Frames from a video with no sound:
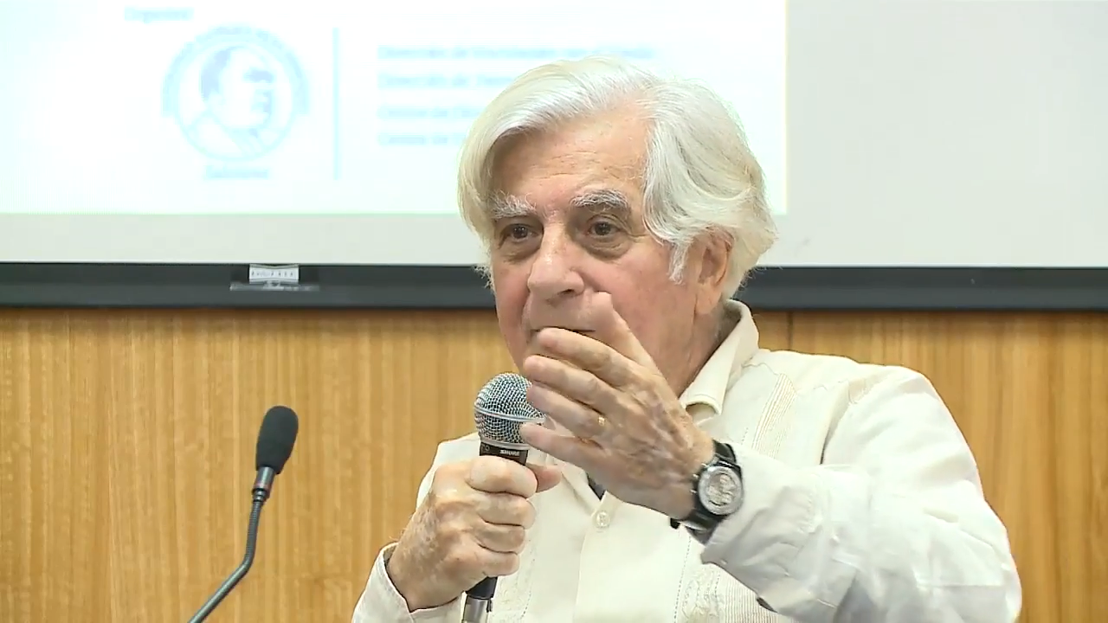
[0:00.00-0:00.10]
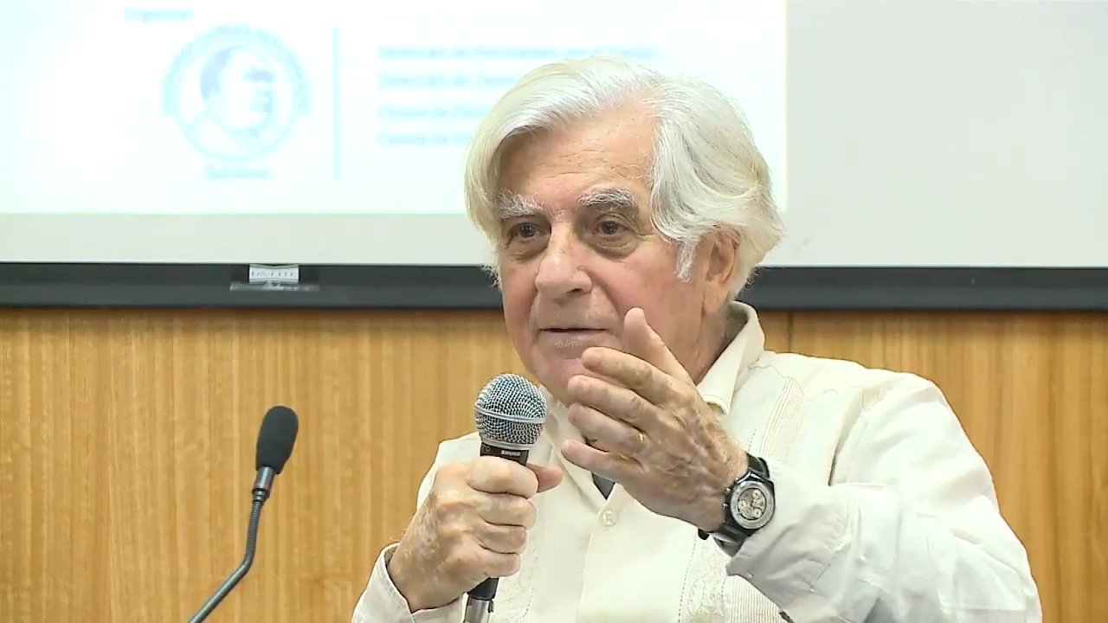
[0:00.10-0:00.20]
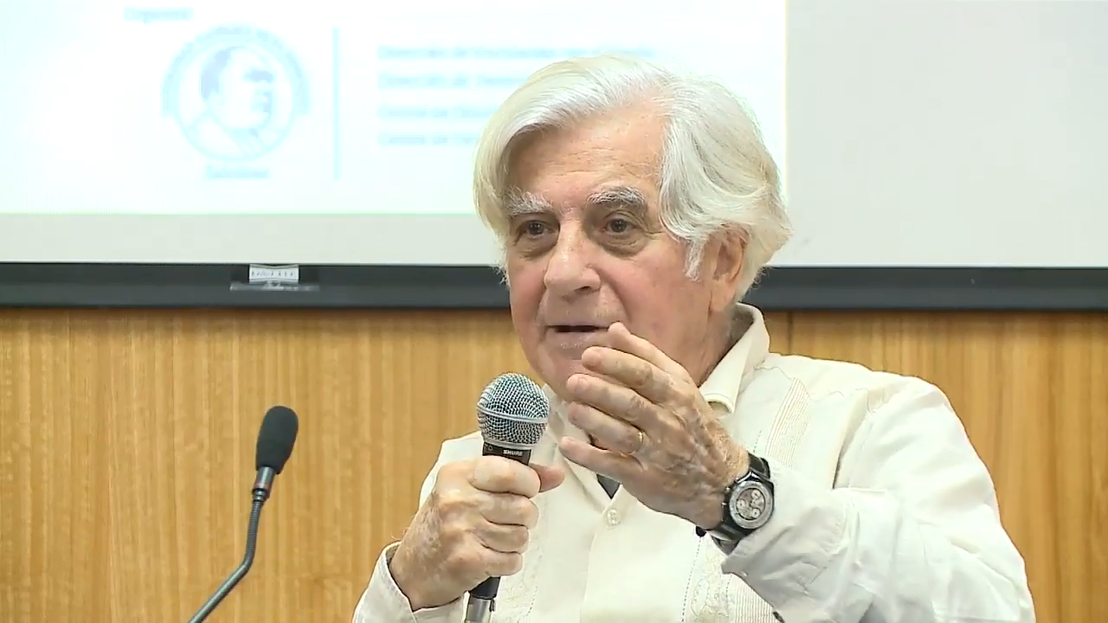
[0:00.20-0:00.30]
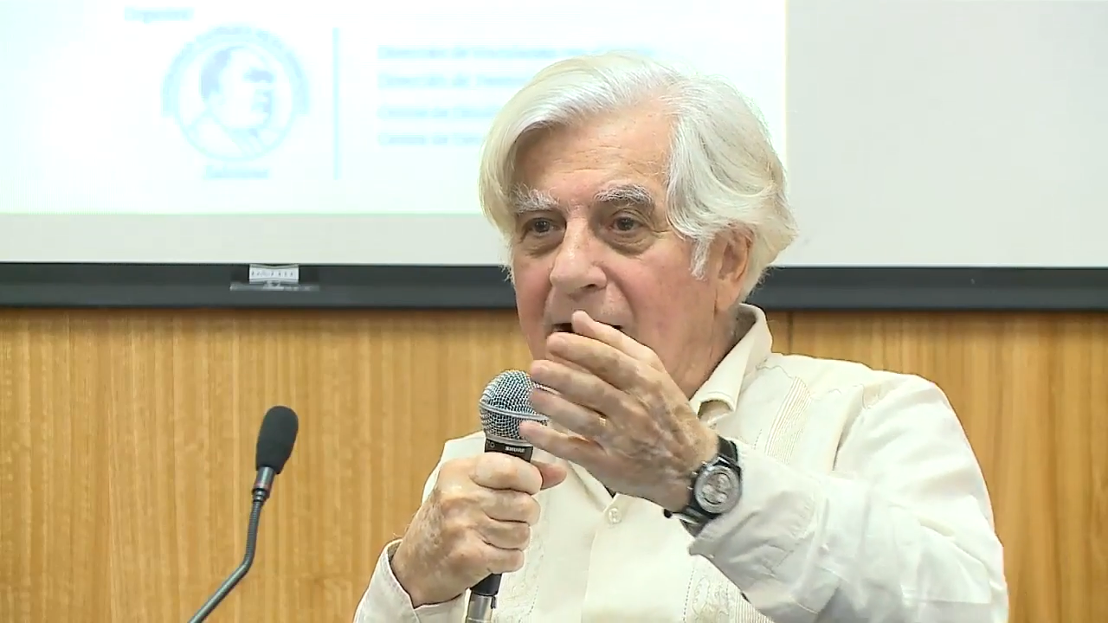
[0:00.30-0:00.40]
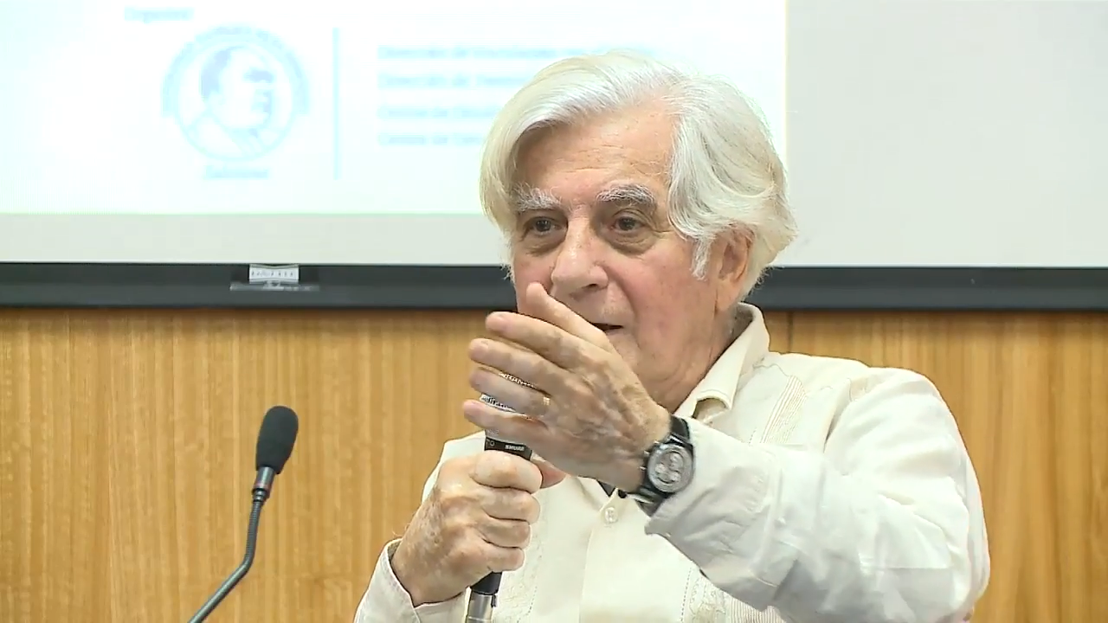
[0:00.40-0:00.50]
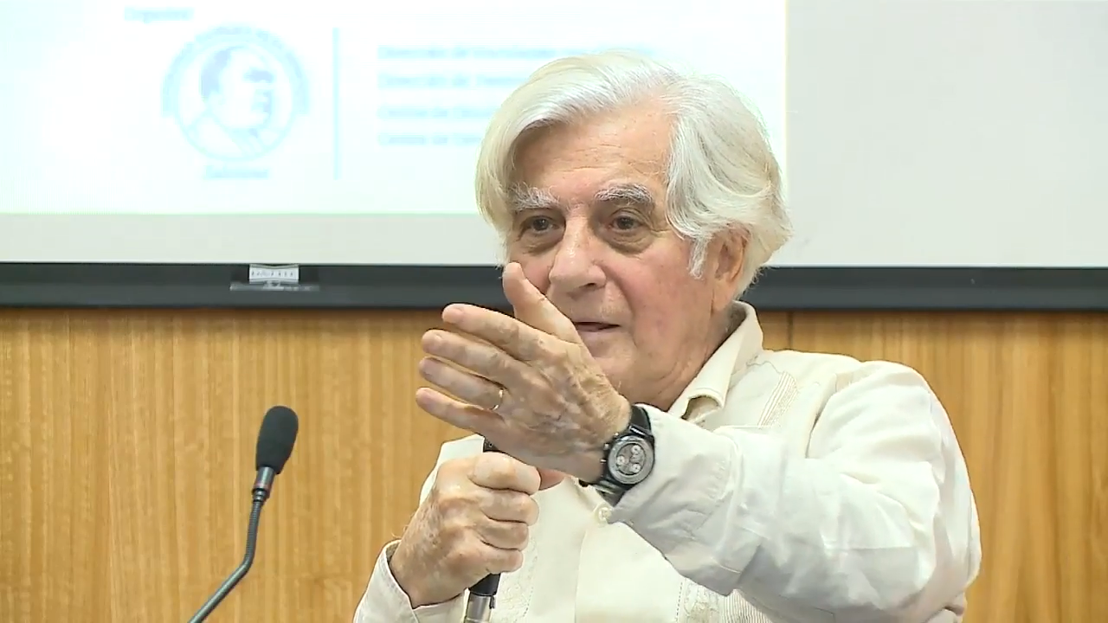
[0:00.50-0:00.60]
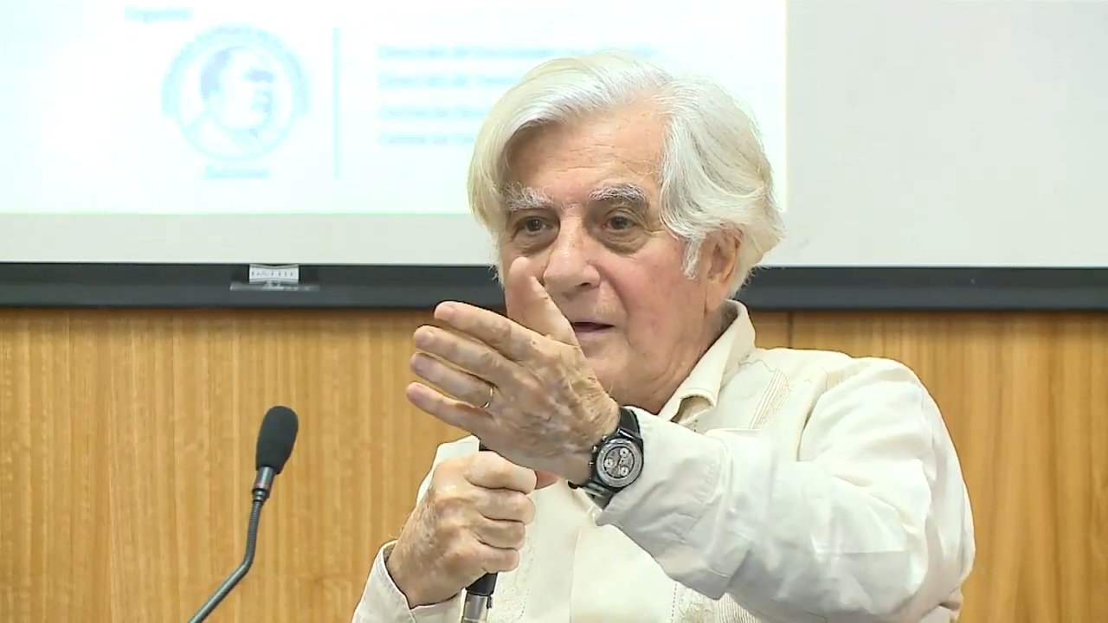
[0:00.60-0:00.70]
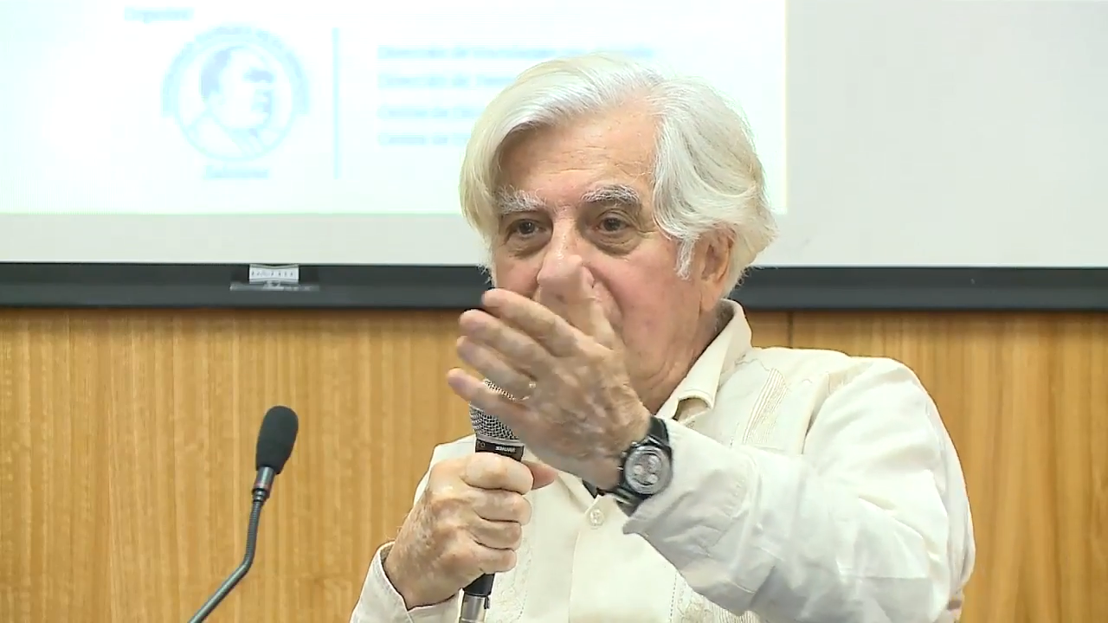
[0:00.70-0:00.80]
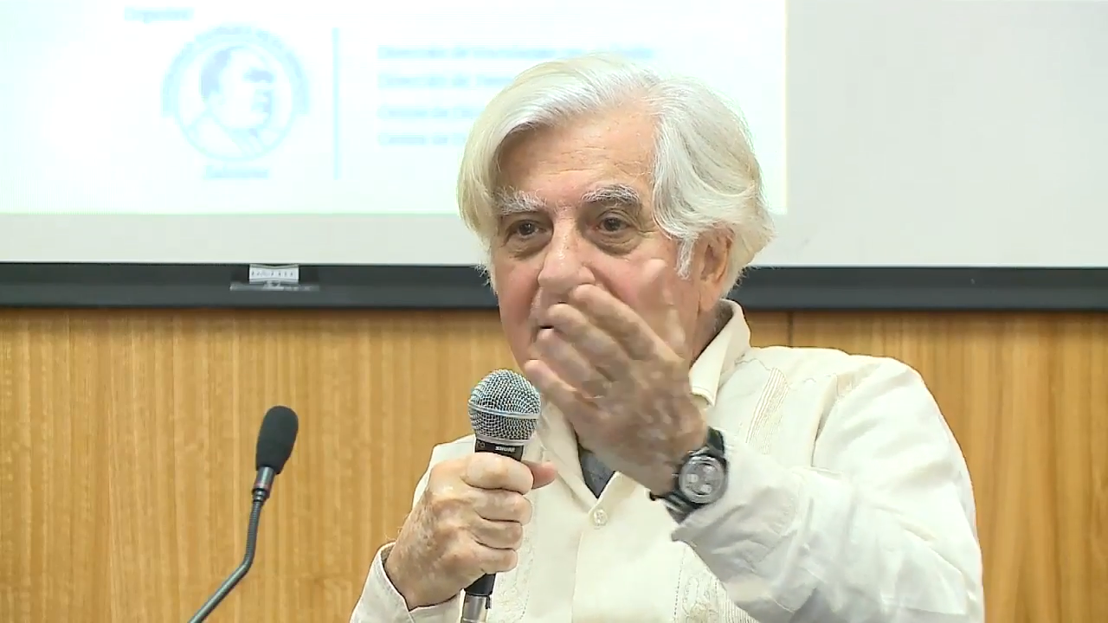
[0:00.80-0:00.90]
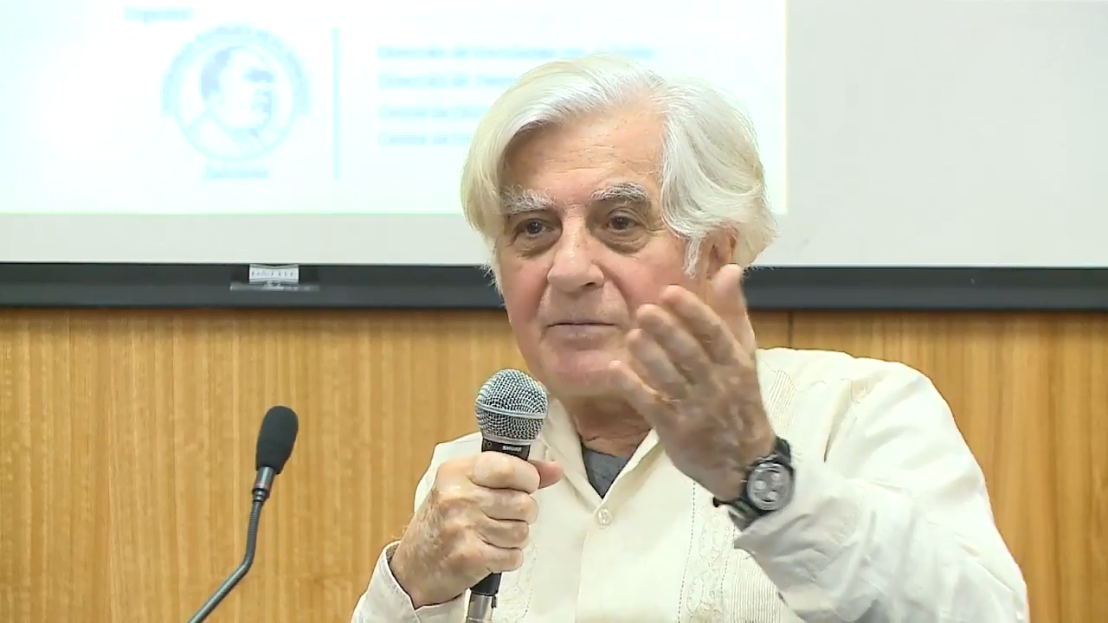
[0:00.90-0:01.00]
ya desde
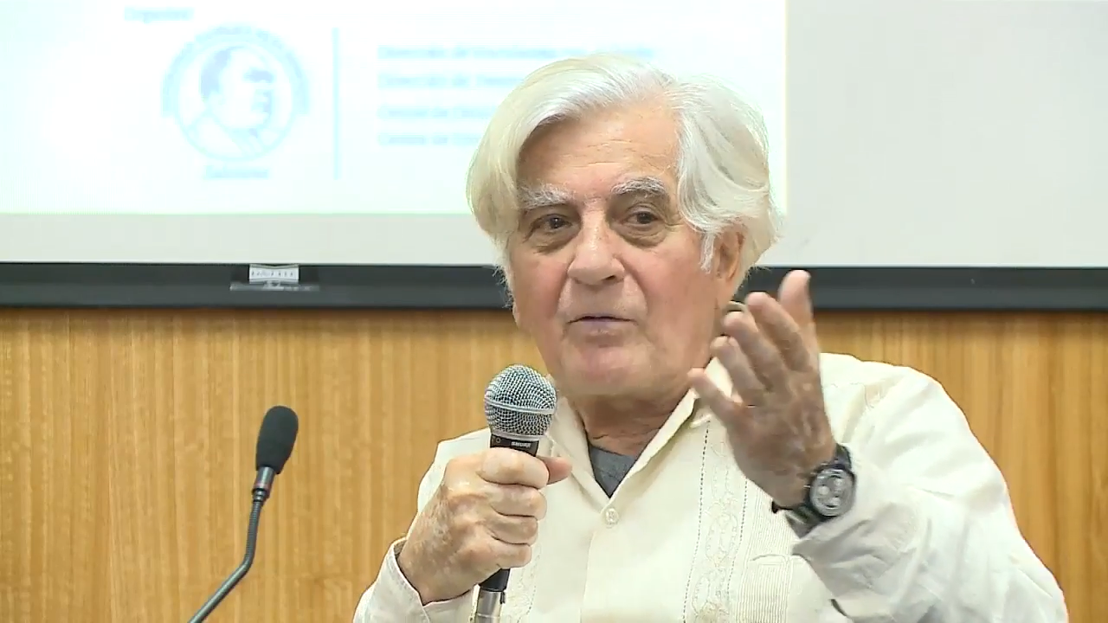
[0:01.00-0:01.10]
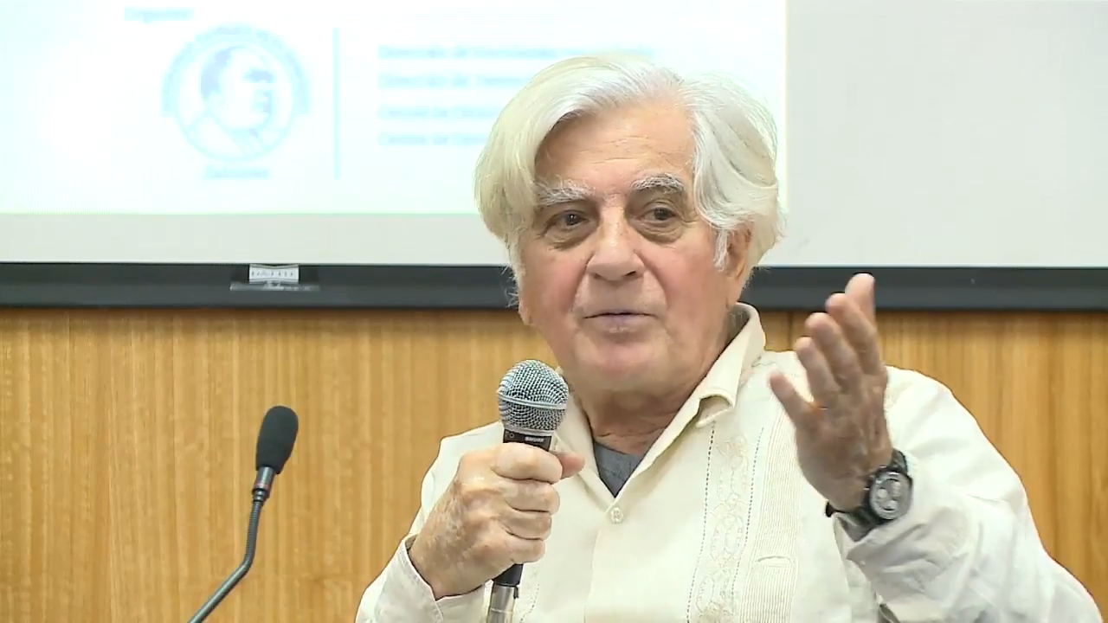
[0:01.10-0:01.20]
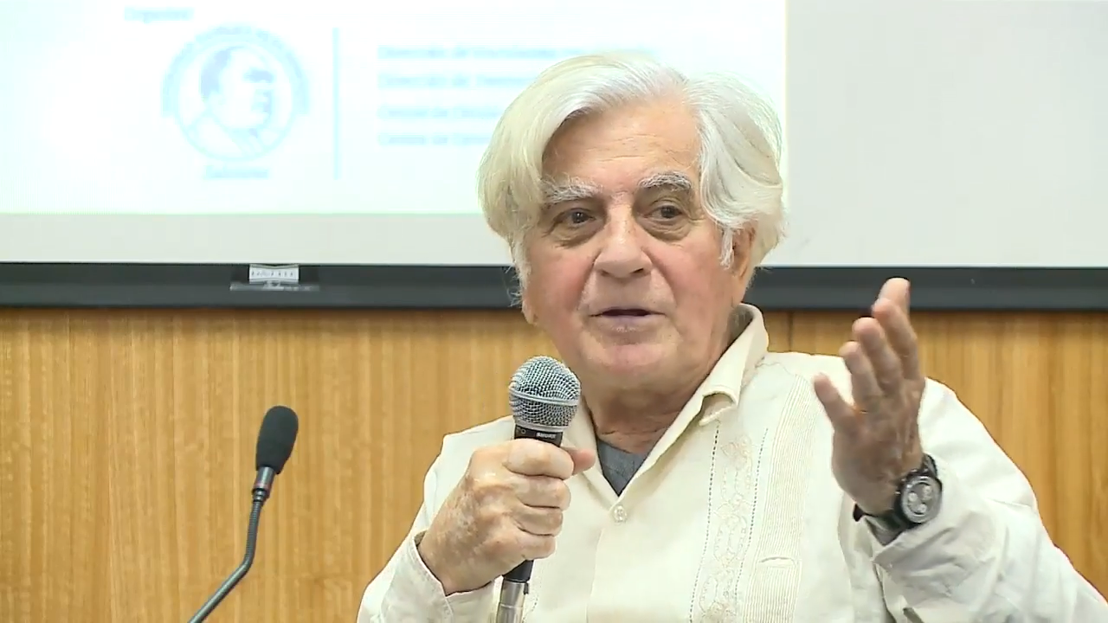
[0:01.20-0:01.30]
ayer hemos